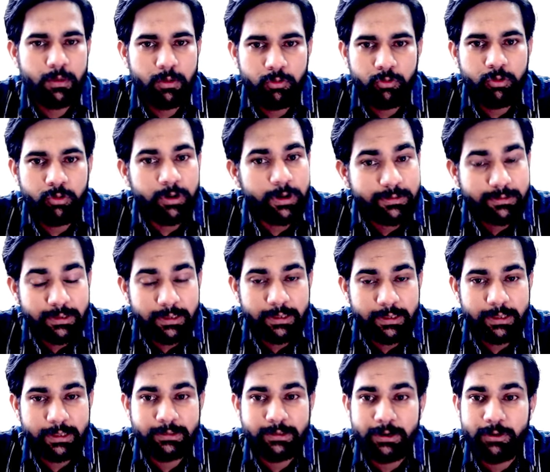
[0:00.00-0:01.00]
जो नर्सिंग
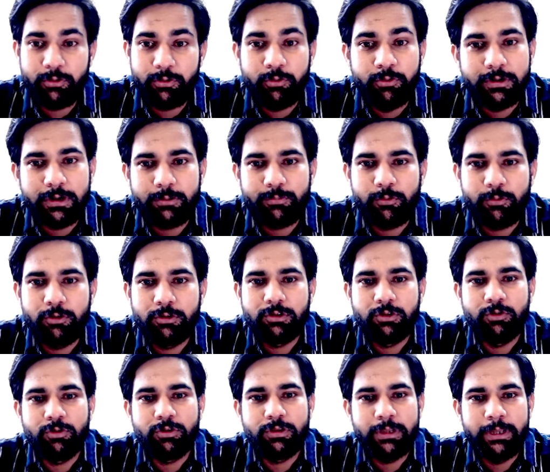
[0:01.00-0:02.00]
के अंदर ट्यूटर पोस्ट
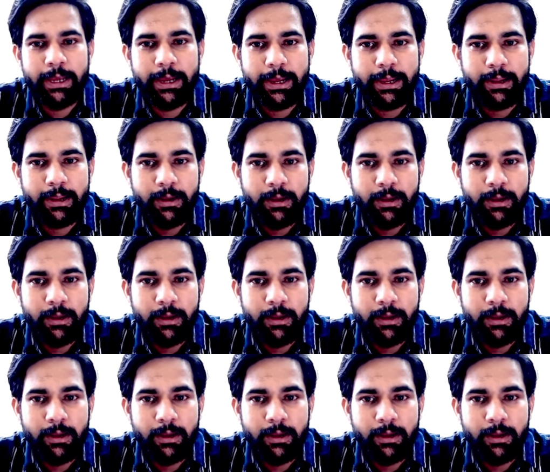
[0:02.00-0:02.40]
होती है